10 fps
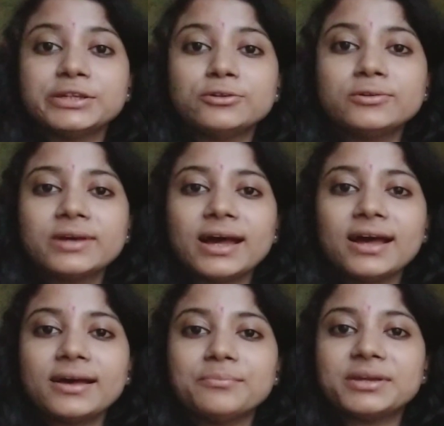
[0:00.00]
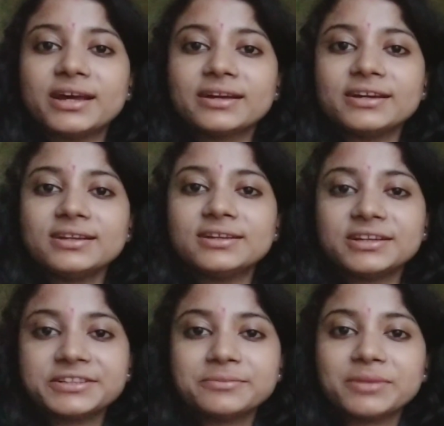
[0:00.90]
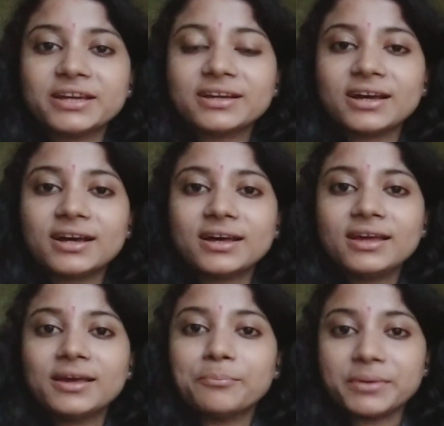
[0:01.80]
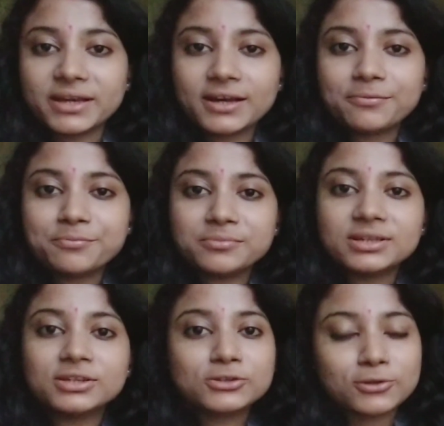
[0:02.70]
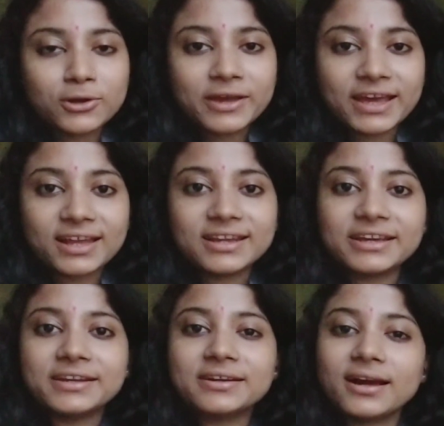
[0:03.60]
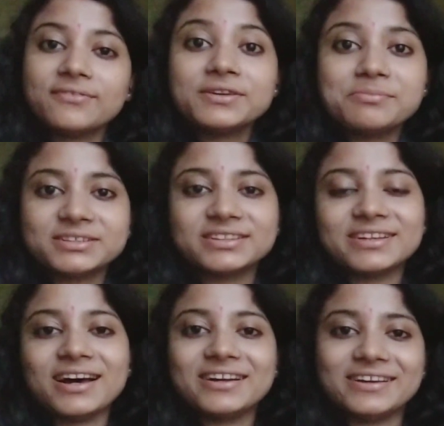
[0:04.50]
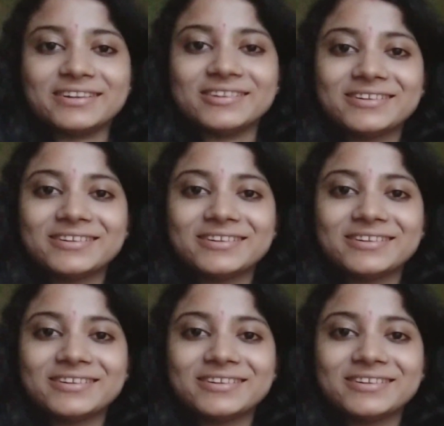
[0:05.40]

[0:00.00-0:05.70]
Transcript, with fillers: यूलू का मिराकल इलेक्ट्रिक बाइक का पिकअप स्लो है लेकिन काफी मजेदार है